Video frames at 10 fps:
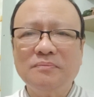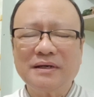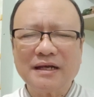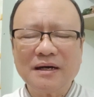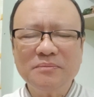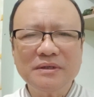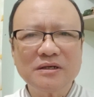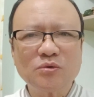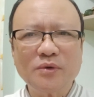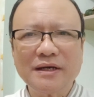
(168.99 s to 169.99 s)
maraming
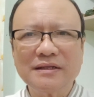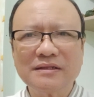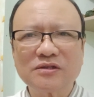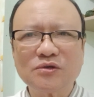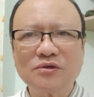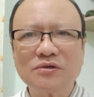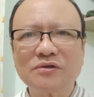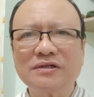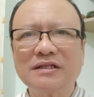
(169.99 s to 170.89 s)
kwento na